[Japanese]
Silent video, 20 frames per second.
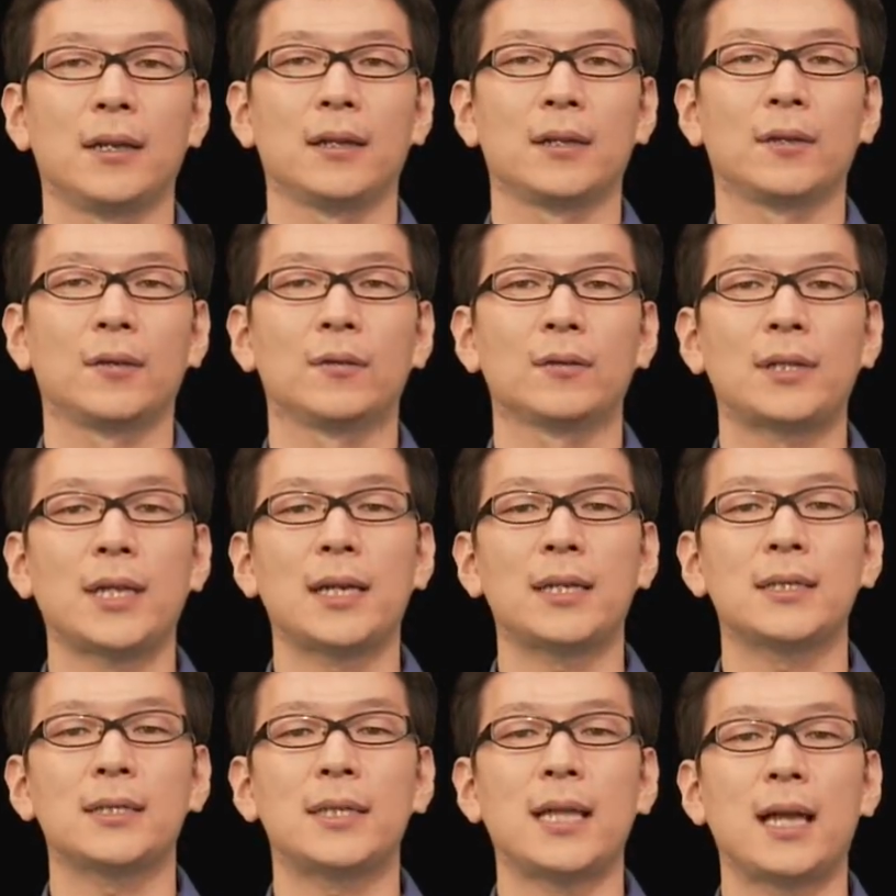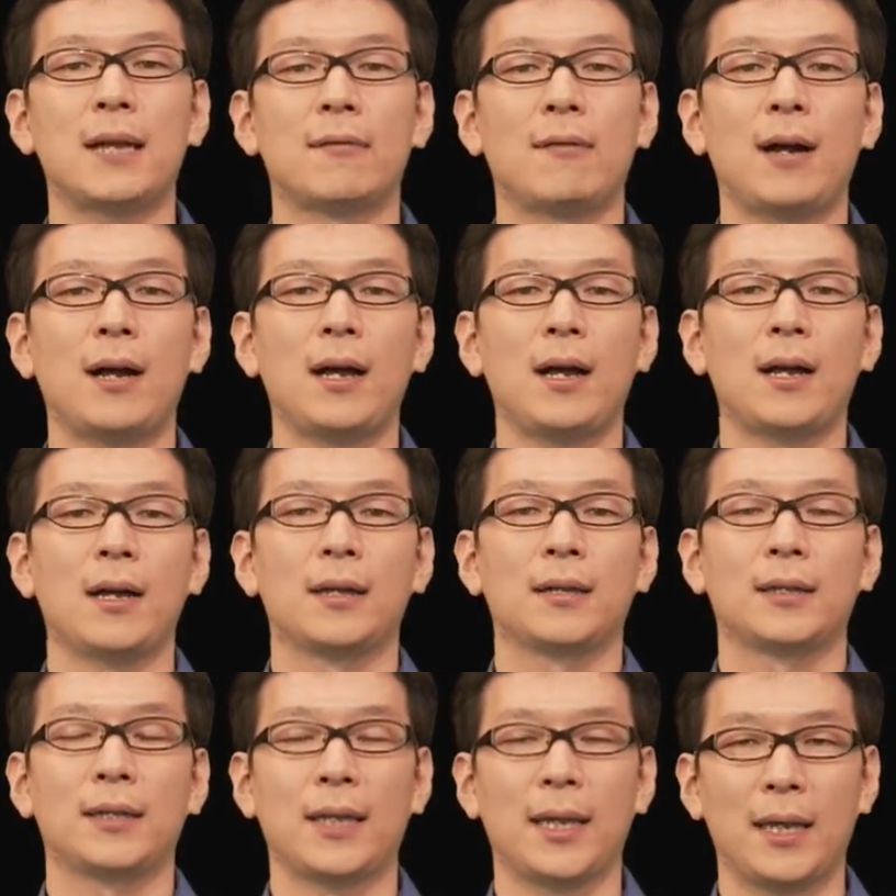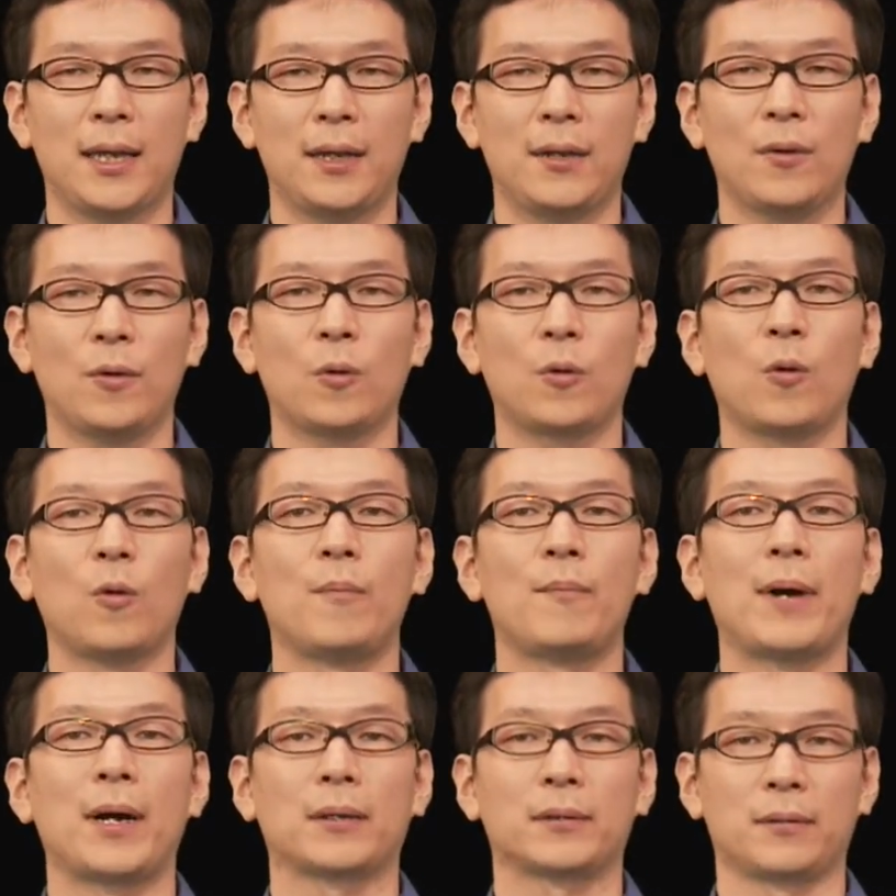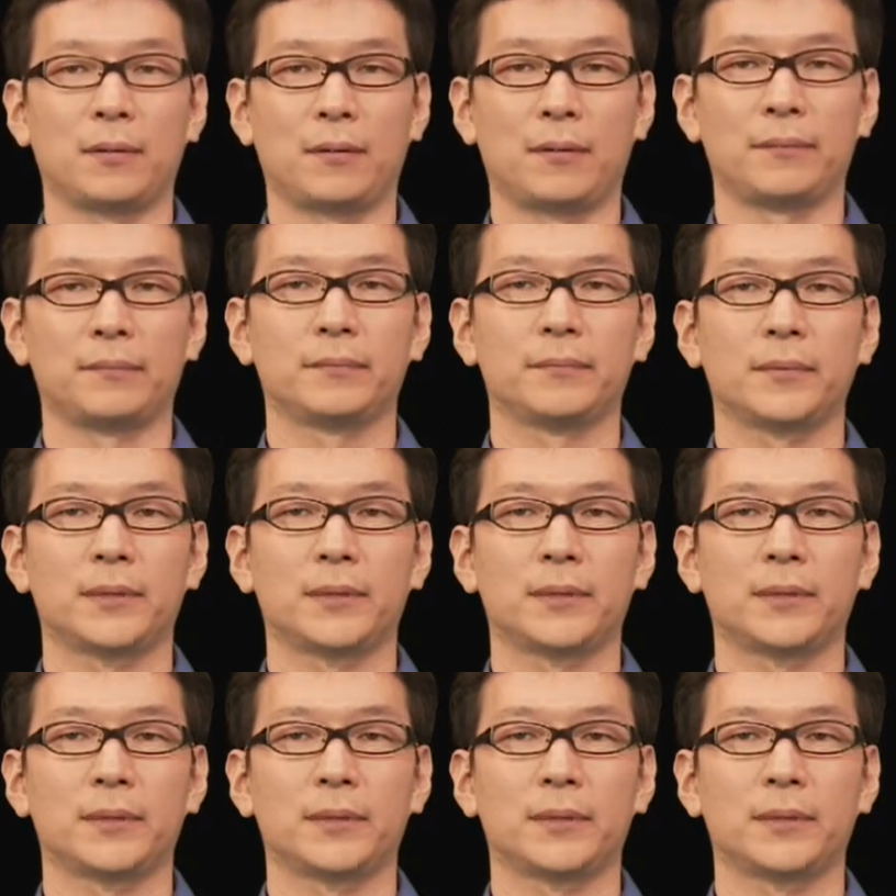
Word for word: 筐体自体は軽量コンパクト、